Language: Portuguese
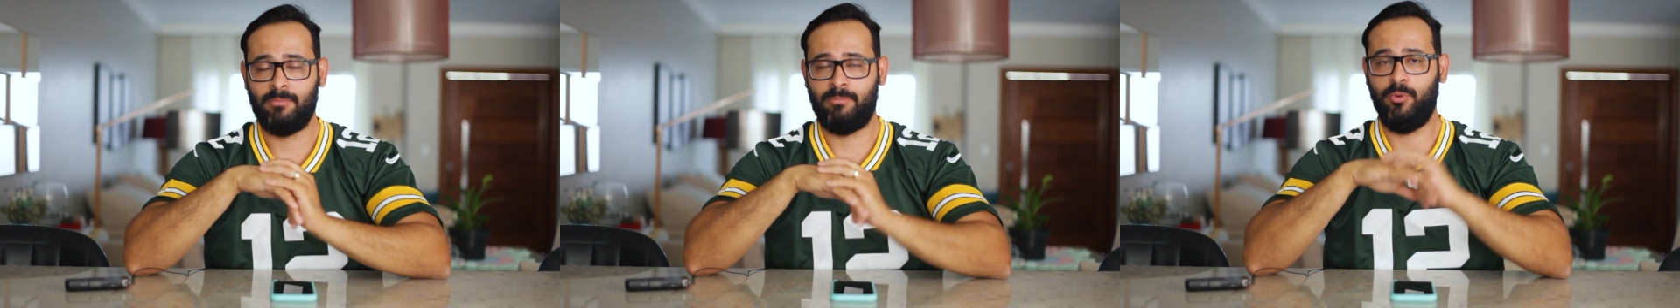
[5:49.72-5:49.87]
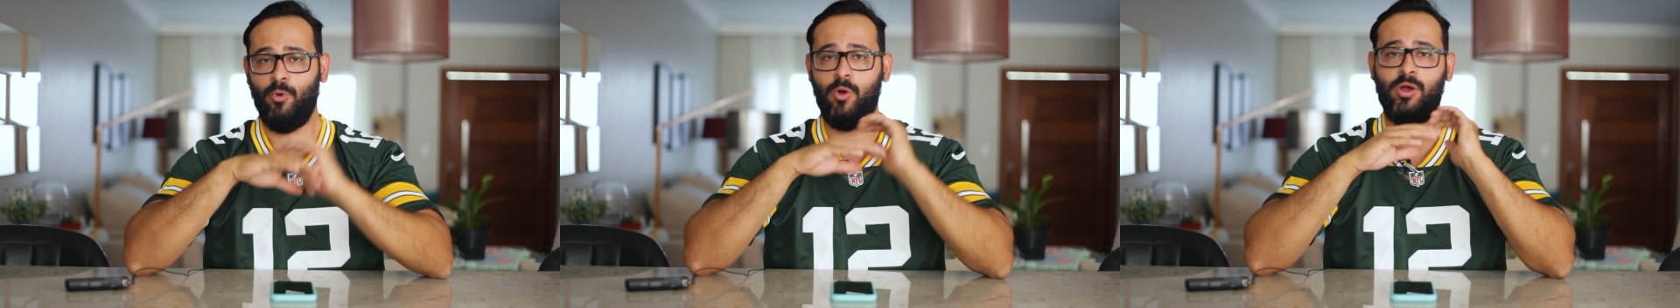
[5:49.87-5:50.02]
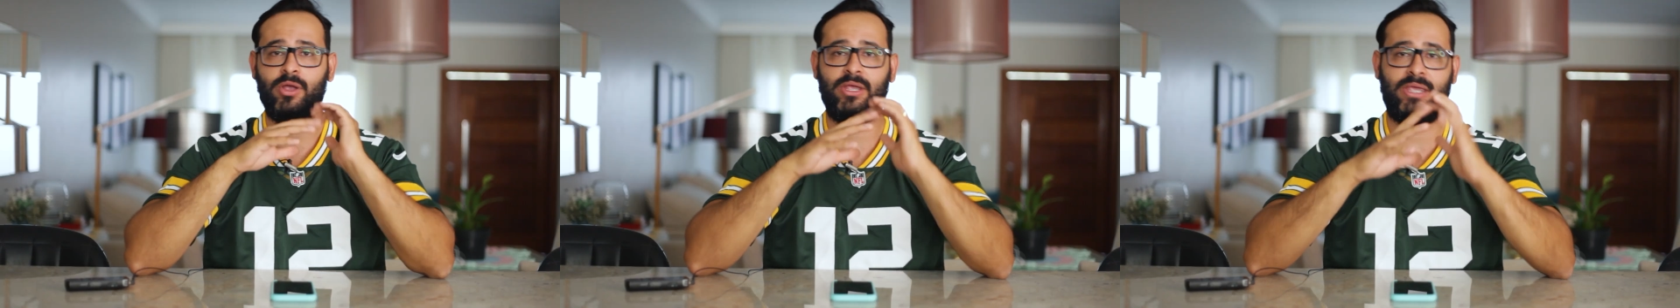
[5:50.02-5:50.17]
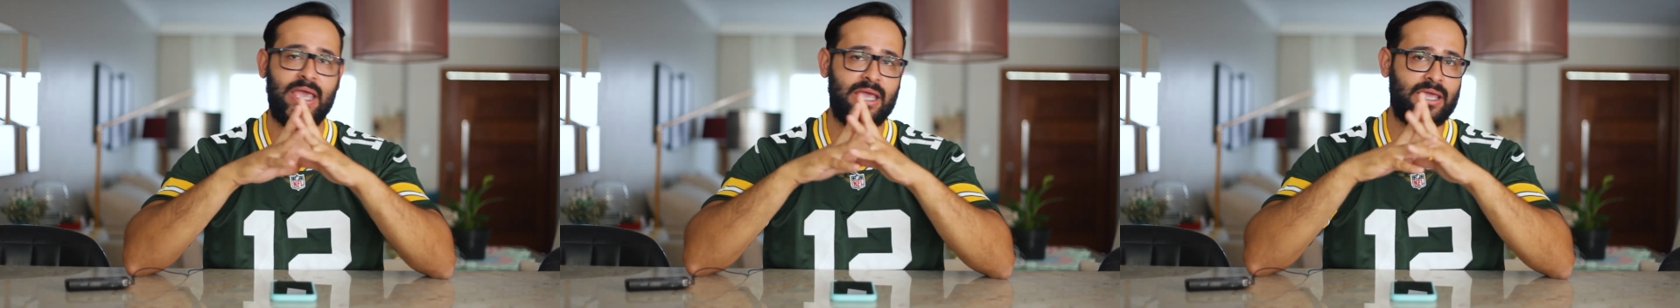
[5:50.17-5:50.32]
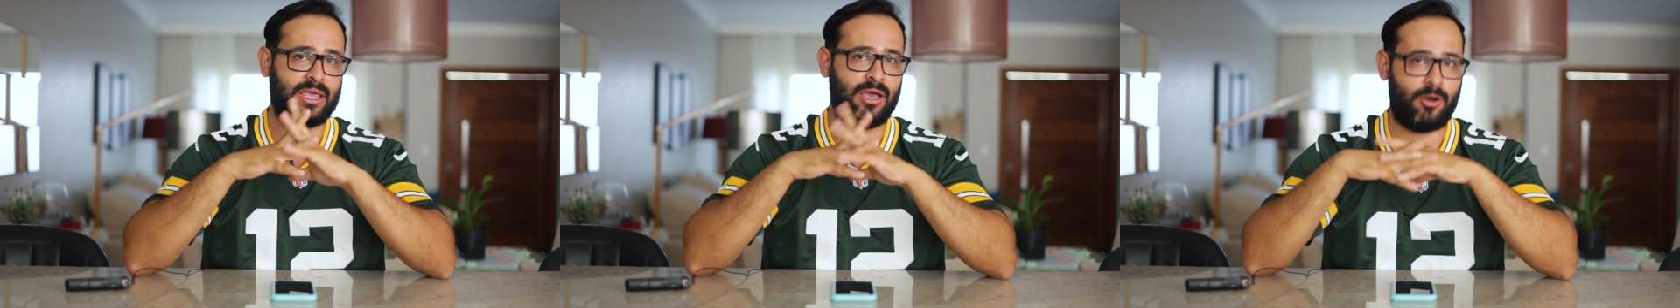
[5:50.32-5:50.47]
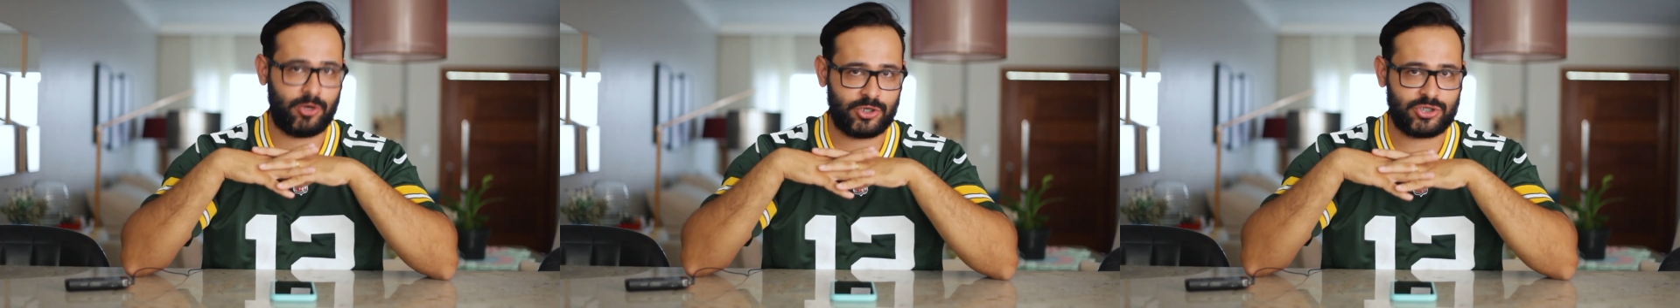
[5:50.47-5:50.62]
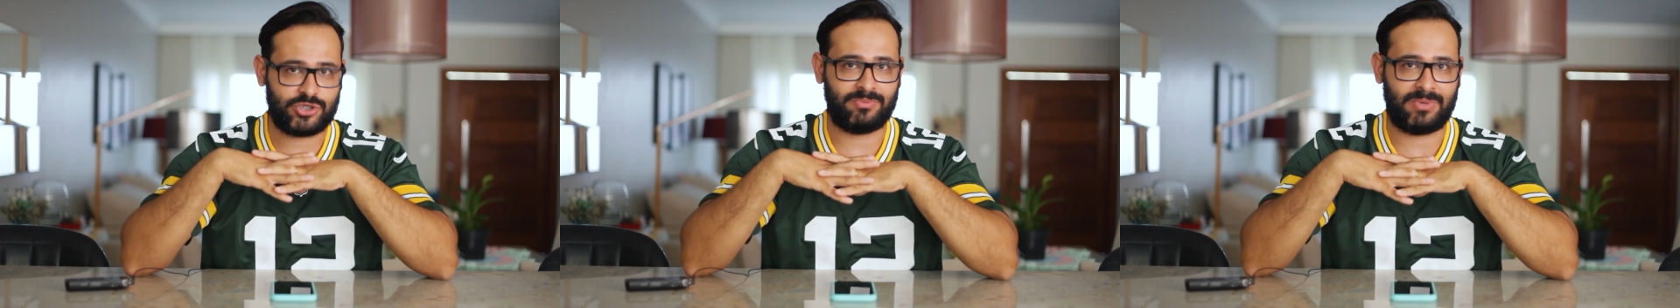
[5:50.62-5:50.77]
Por que, que
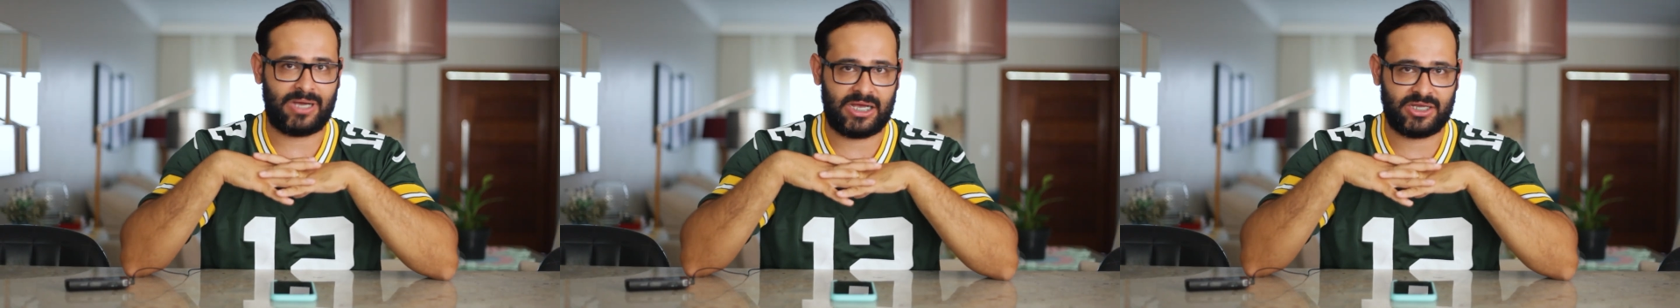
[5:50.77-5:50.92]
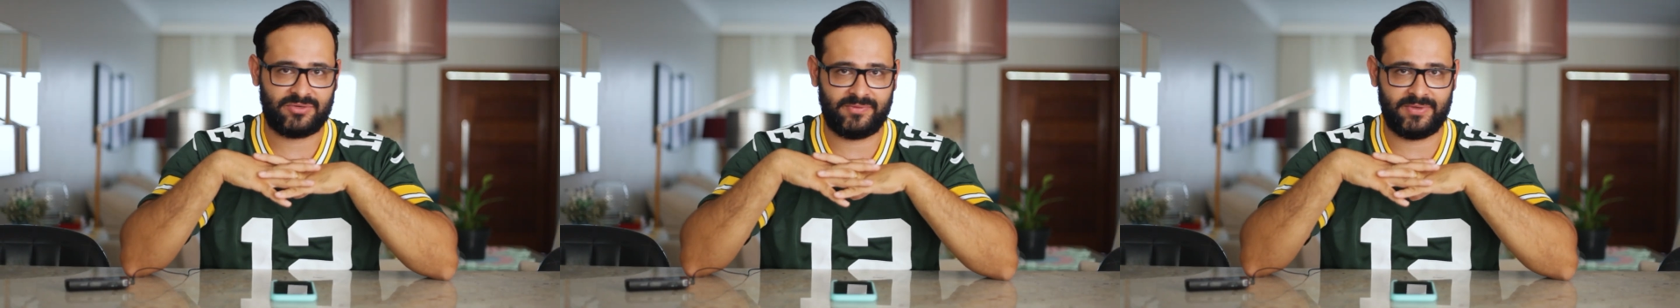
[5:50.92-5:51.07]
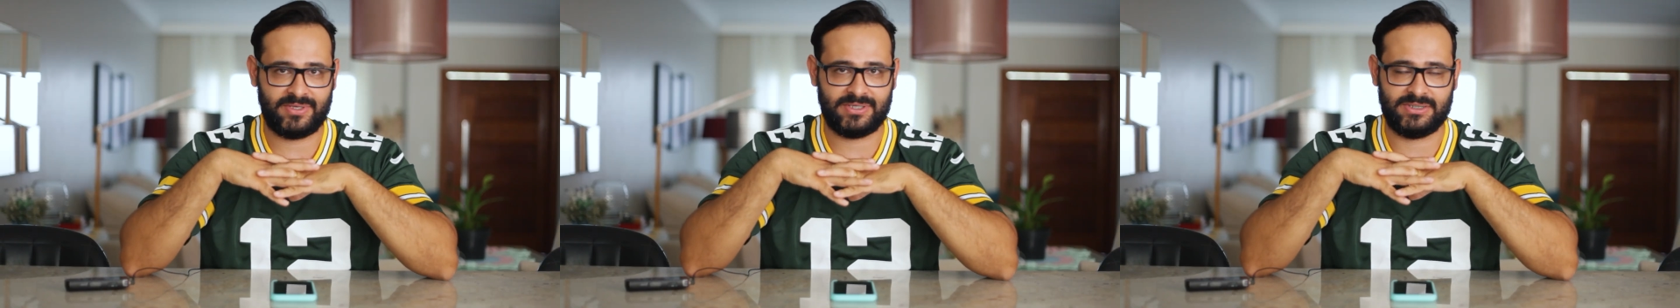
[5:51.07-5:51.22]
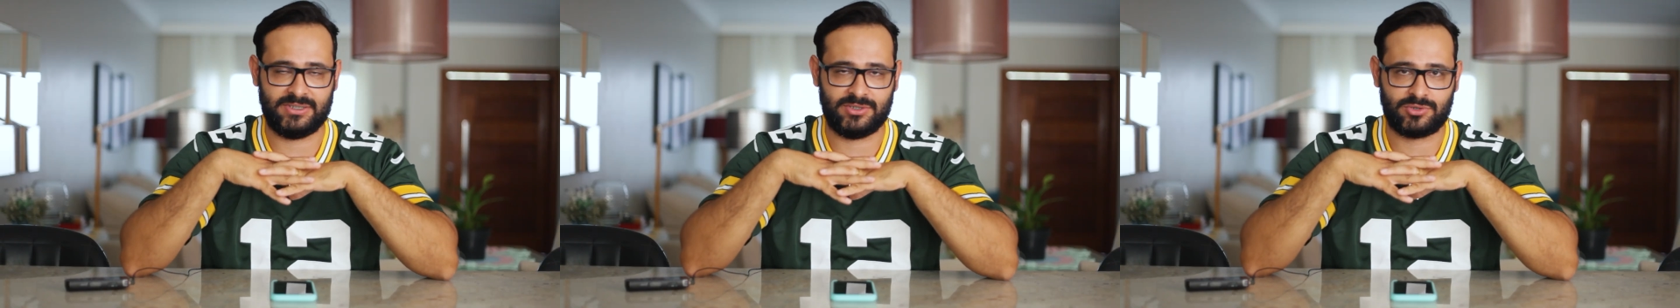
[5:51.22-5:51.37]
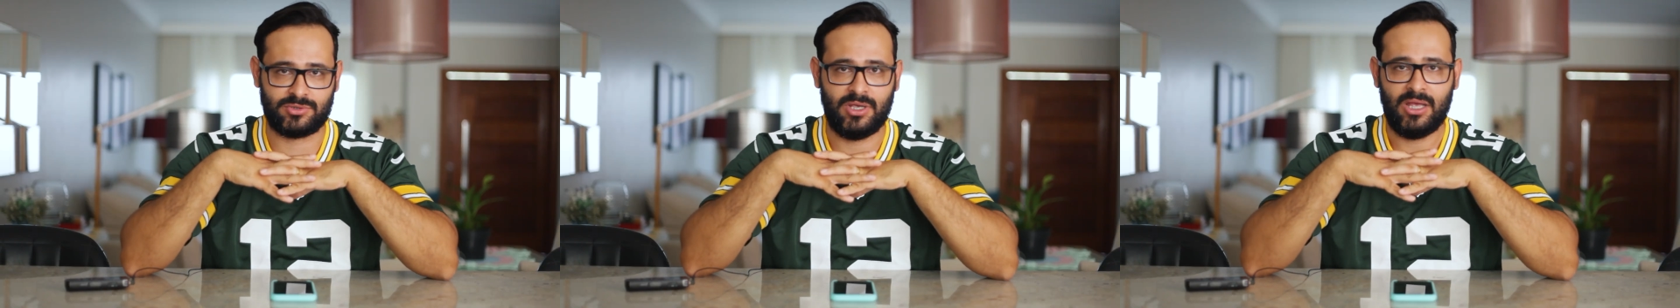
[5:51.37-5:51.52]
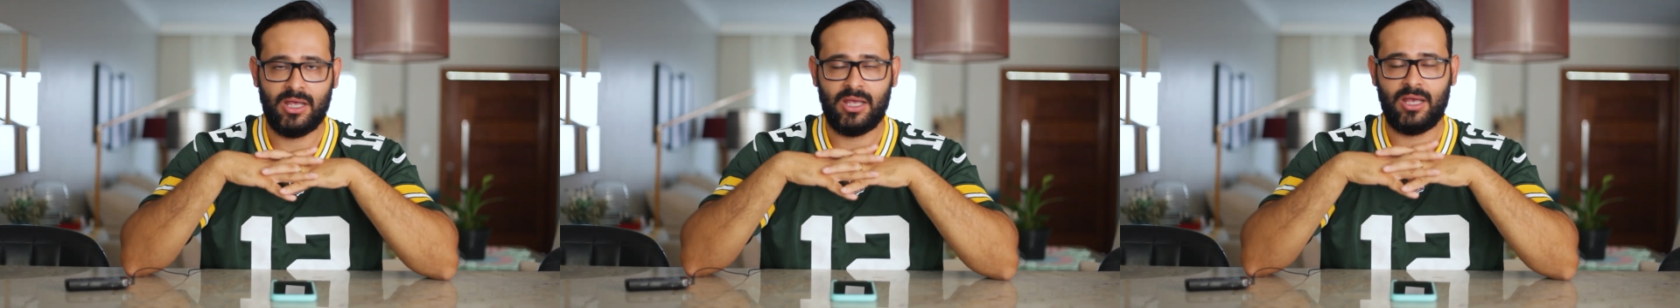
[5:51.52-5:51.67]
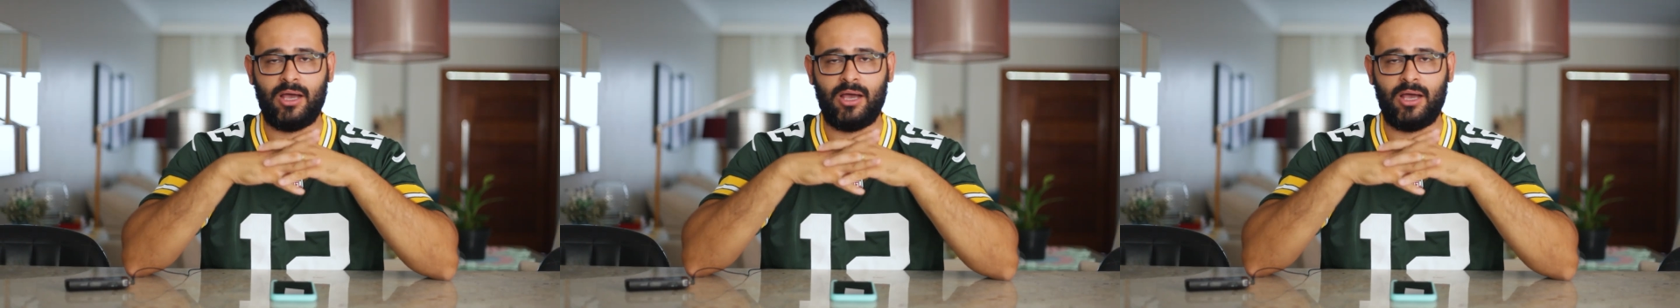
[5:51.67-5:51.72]
a Hotmart fez isso?